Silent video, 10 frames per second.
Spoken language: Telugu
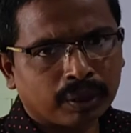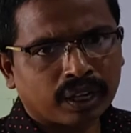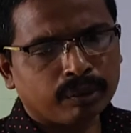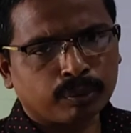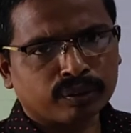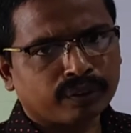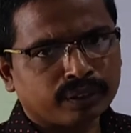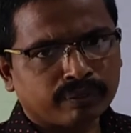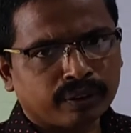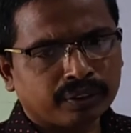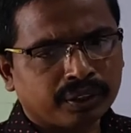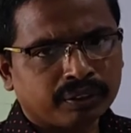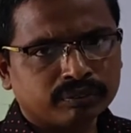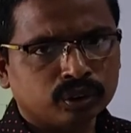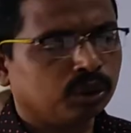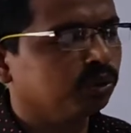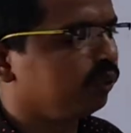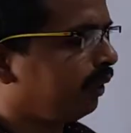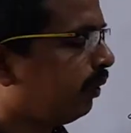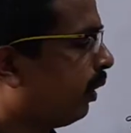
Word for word: బడాయి పోవడం అనేటువంటిది జరుగుతుందని